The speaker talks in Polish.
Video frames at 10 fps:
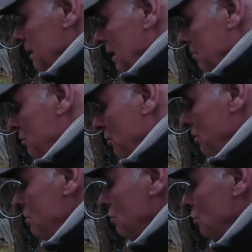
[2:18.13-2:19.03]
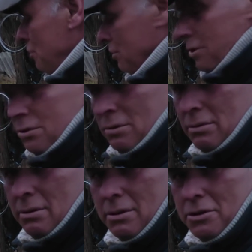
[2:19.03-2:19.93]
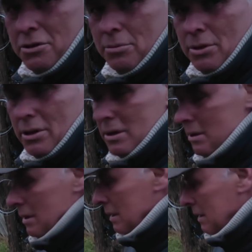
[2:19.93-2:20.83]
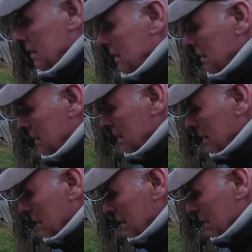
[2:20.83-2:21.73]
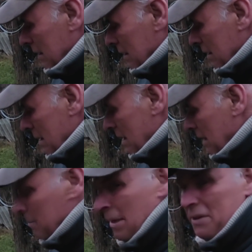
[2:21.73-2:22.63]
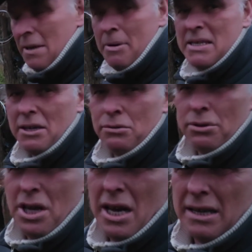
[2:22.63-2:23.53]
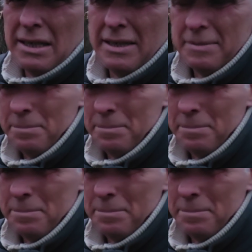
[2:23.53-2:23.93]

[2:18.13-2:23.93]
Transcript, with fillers: Na przy ognisku usiądziesz, to zimno jest. Nie, tam nawet na bazar to nie jadę.